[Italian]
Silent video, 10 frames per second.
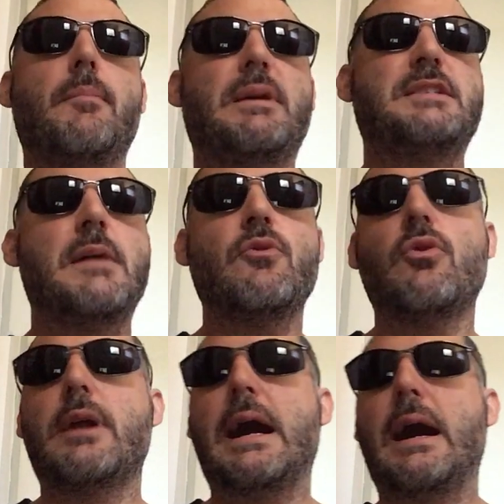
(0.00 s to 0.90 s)
passiamo
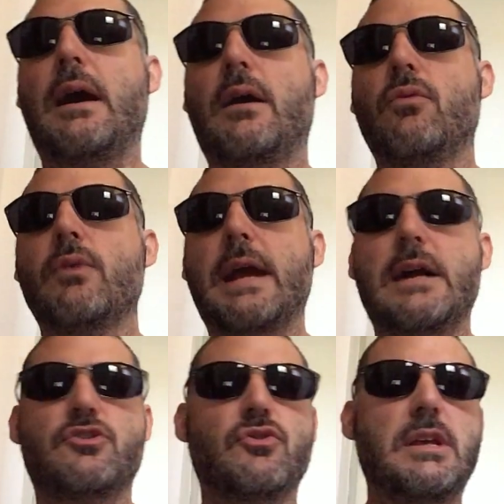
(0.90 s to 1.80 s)
ora a un
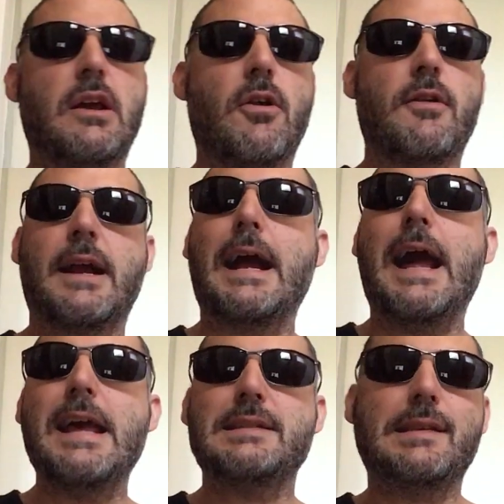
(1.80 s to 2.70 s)
caso di cronaca
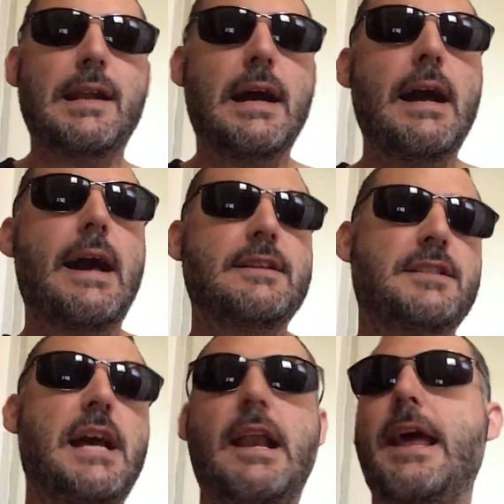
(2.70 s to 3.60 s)
estera,
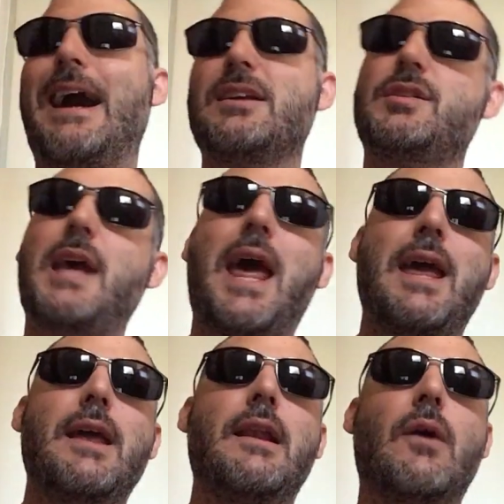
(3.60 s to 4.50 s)
sale a
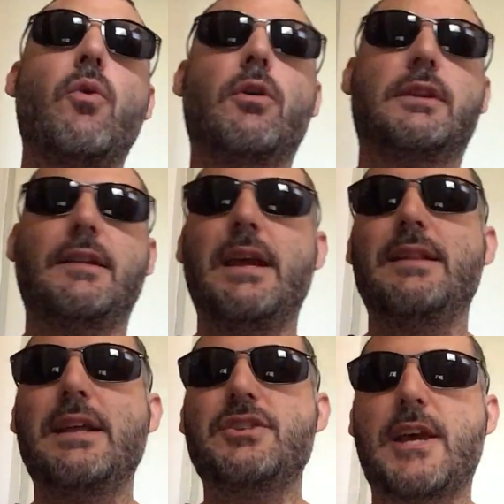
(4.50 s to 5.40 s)
6 la quota
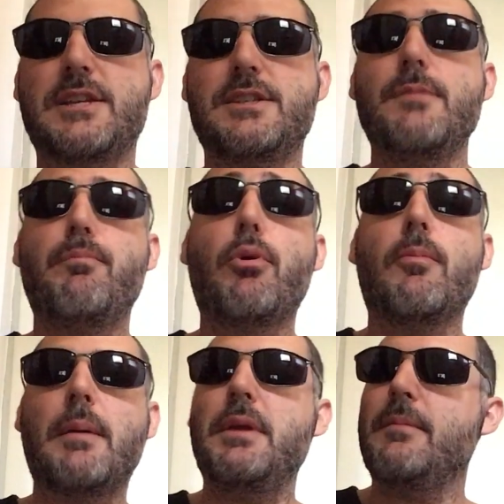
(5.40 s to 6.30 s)
dei decessi
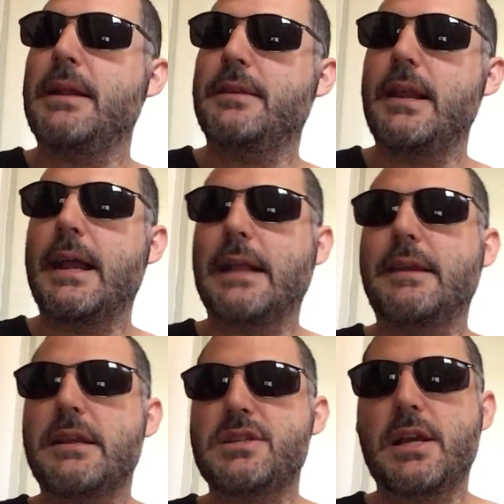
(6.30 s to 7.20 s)
probabilmente
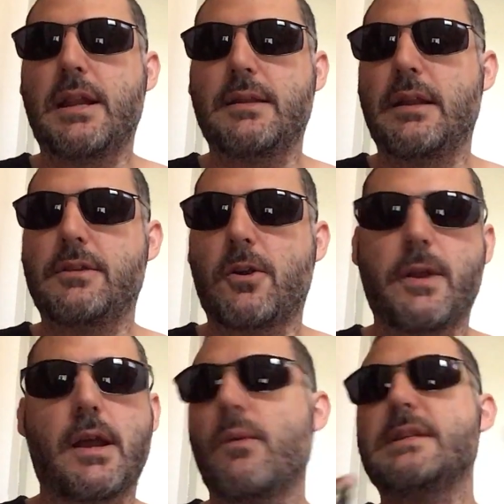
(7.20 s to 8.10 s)
legati alla sigaretta
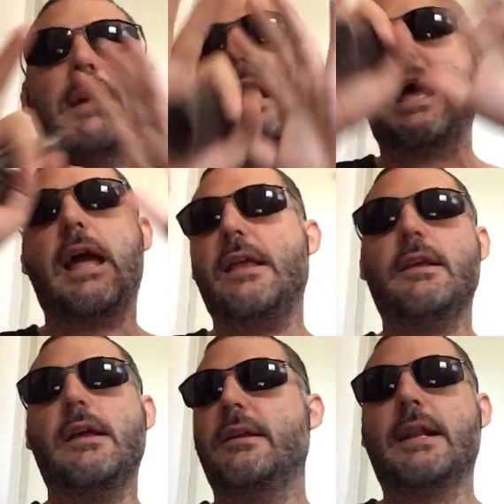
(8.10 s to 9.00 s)
elettronica. Questo è
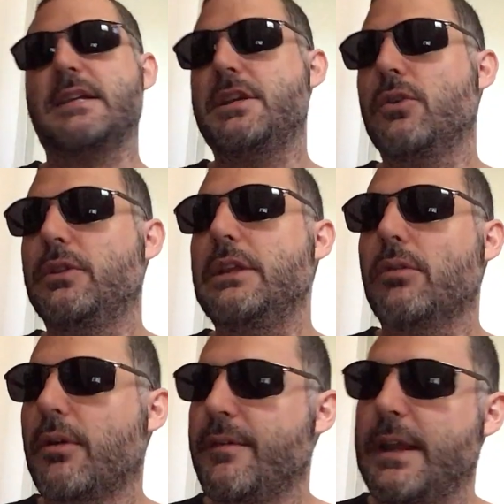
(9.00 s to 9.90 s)
il classico
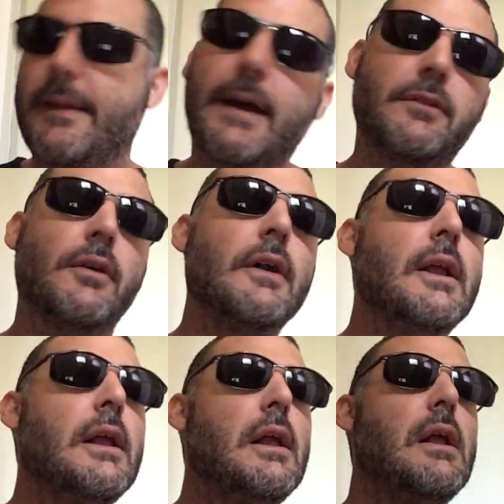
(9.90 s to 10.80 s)
titolo che viene dato.
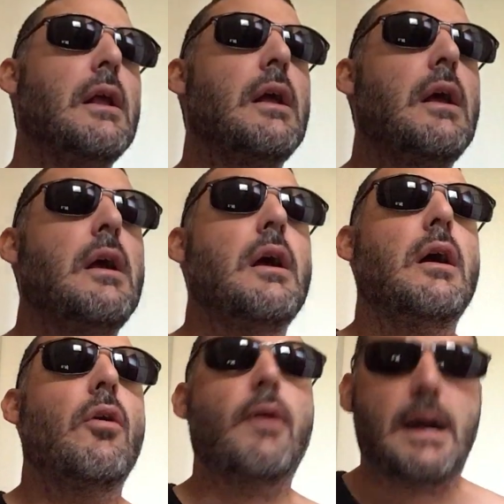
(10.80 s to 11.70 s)

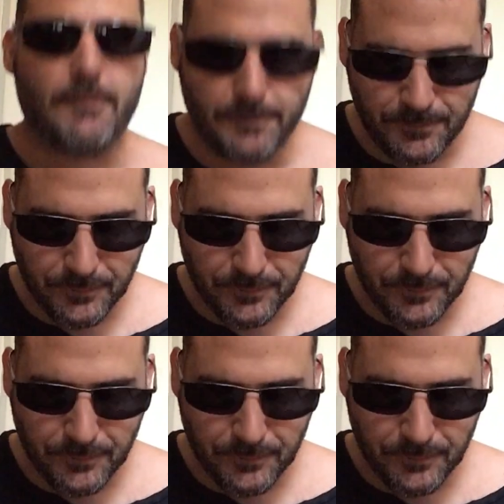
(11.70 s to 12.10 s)
Ora,